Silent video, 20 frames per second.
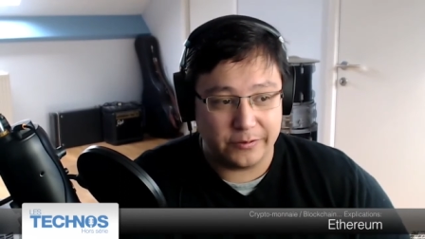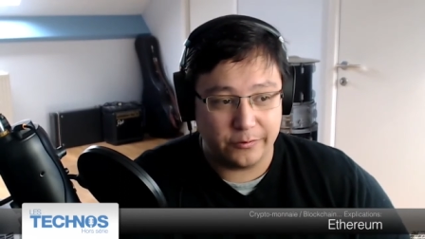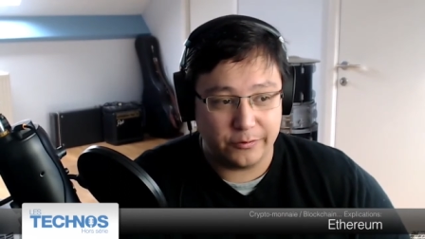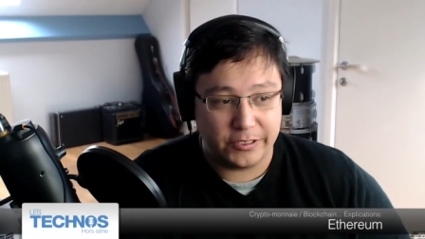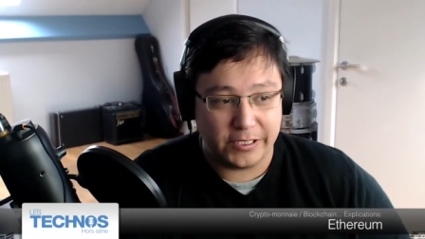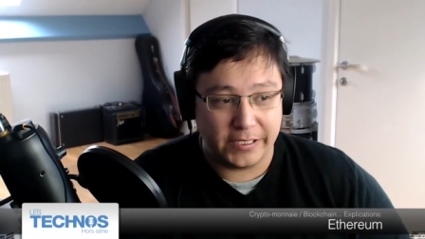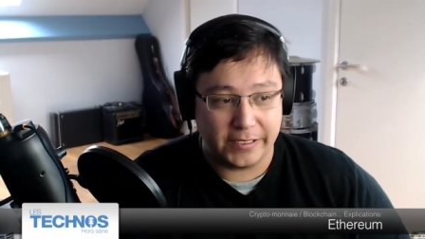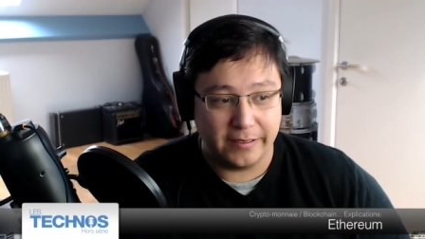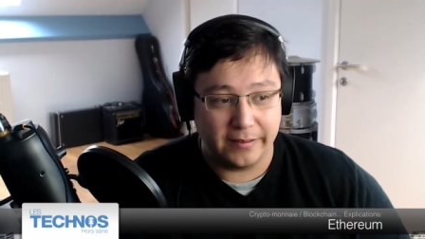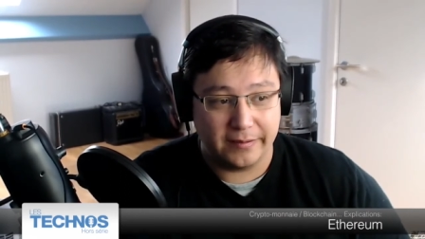
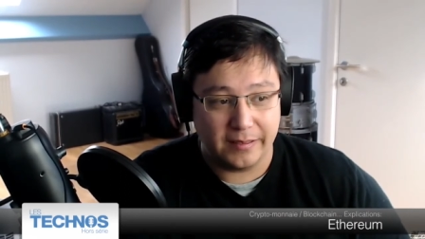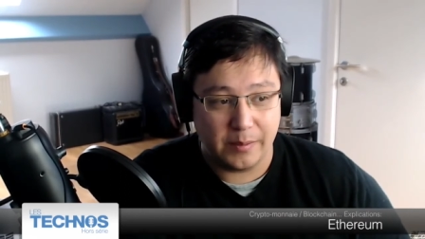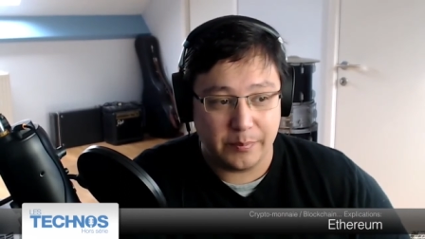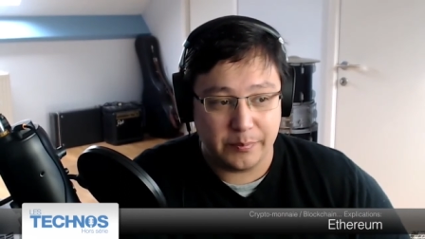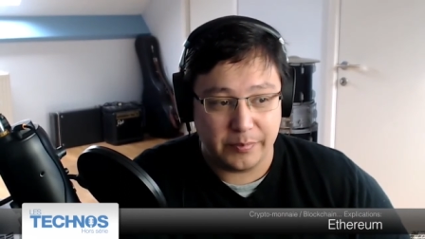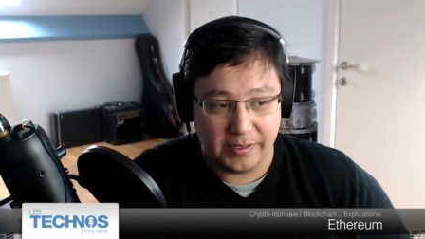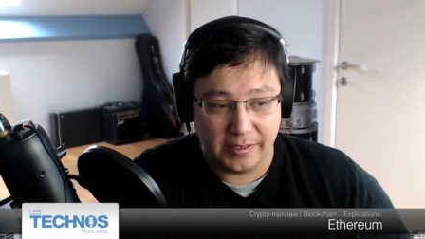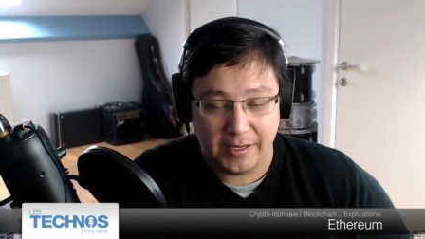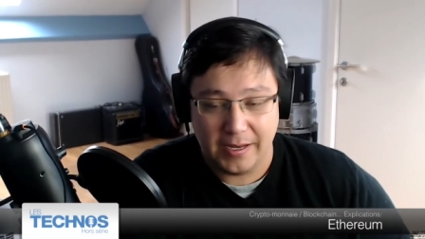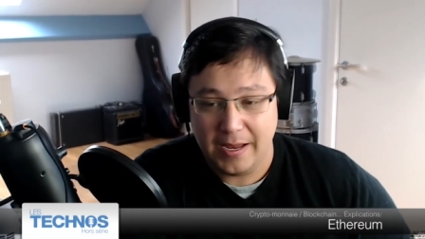chaque étape
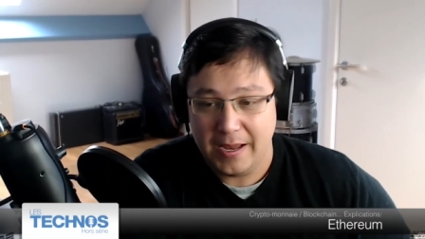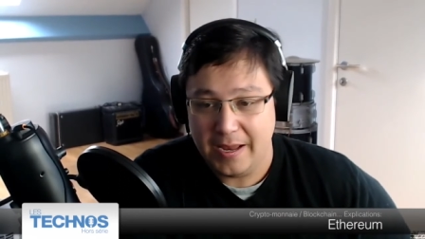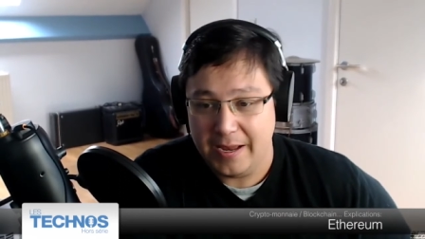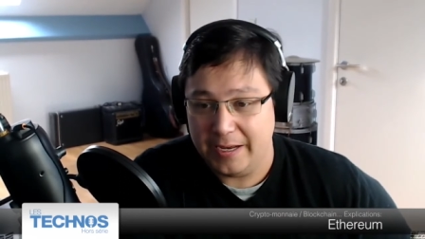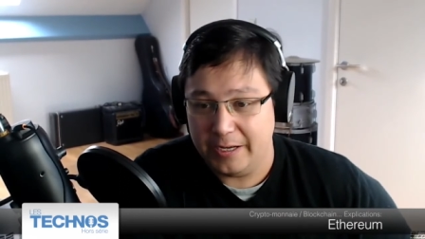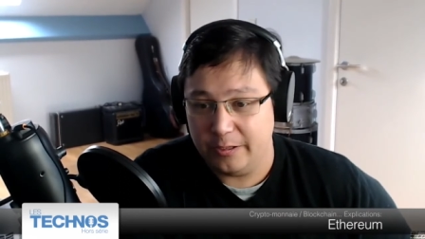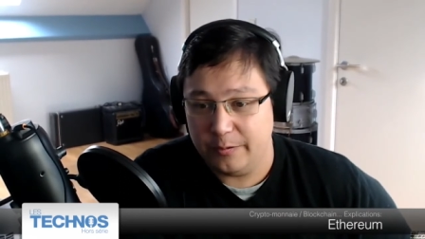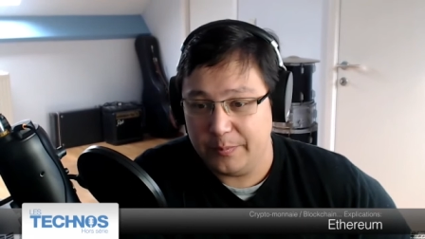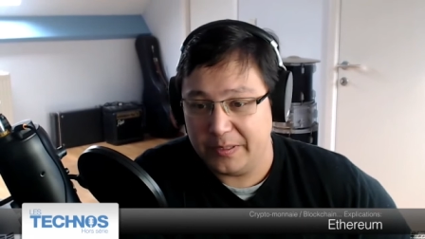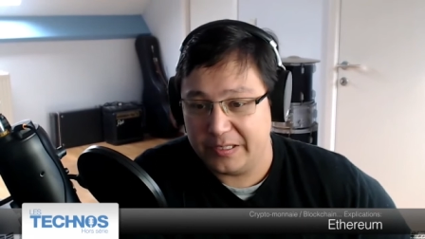et, et
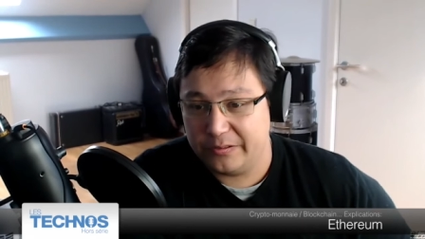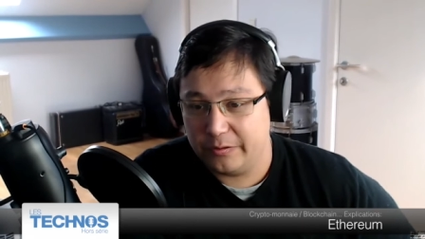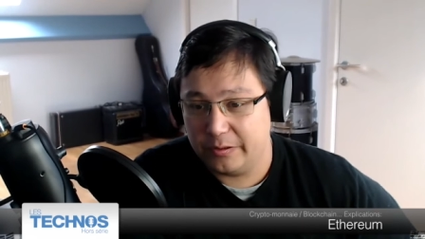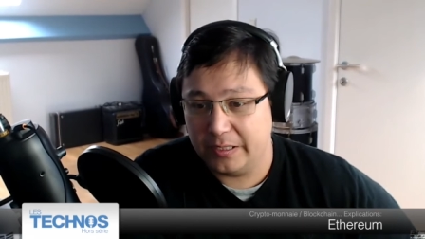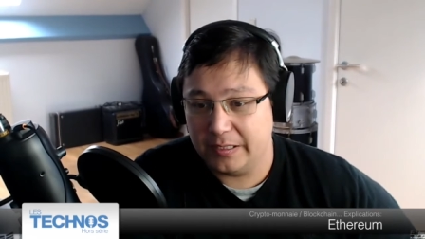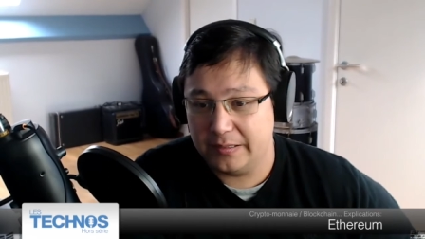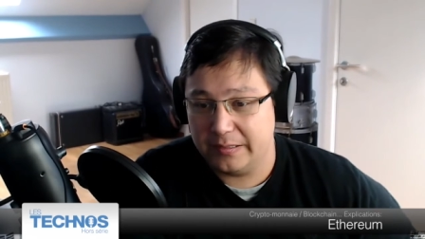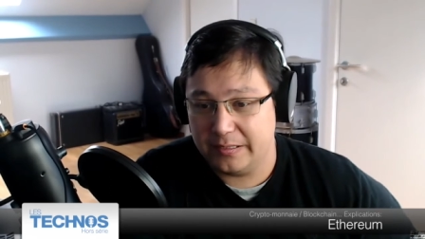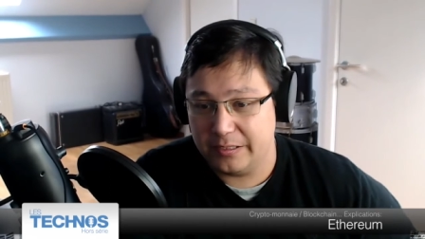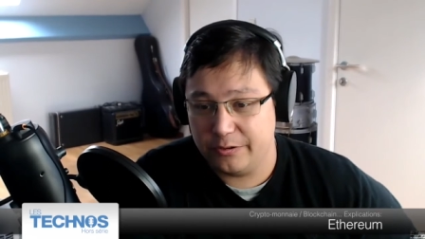de m'assurer
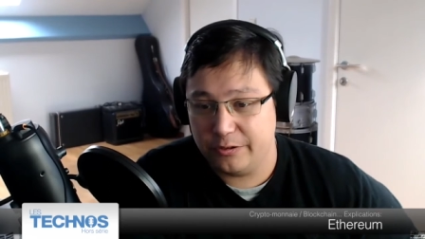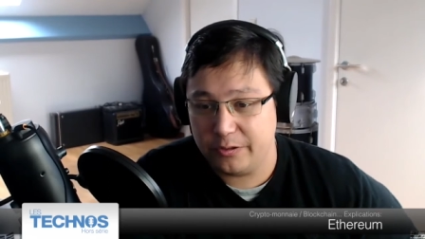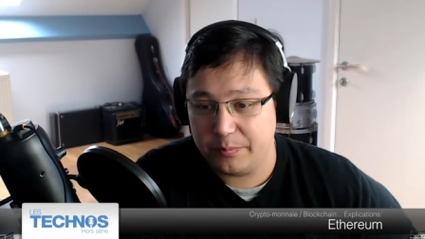que c'est juste.